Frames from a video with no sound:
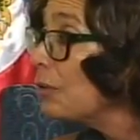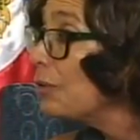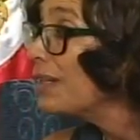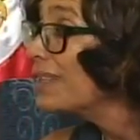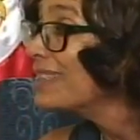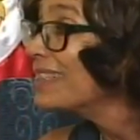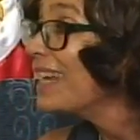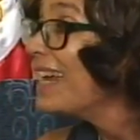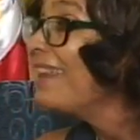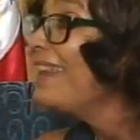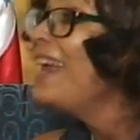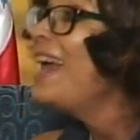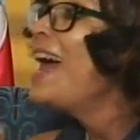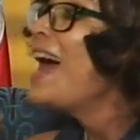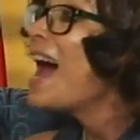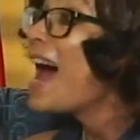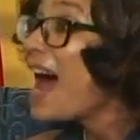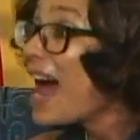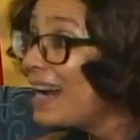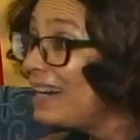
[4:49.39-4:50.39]
universidad,
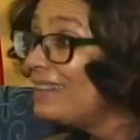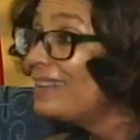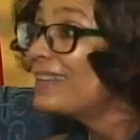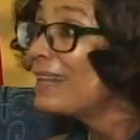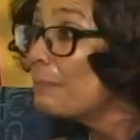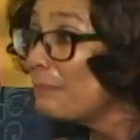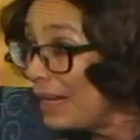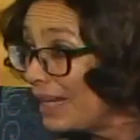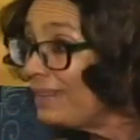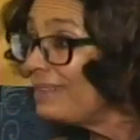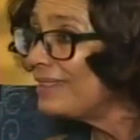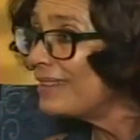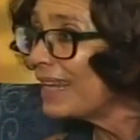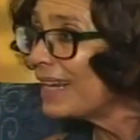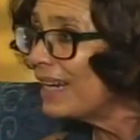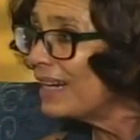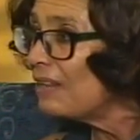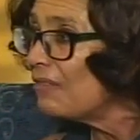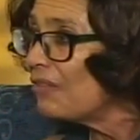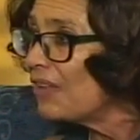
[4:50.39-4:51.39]
altamente
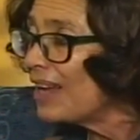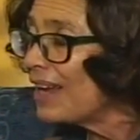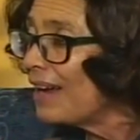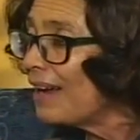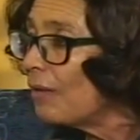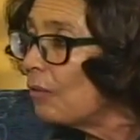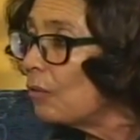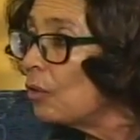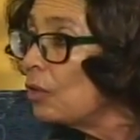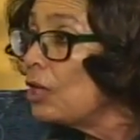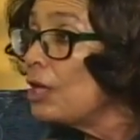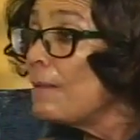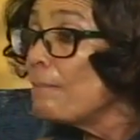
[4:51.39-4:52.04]
calificado.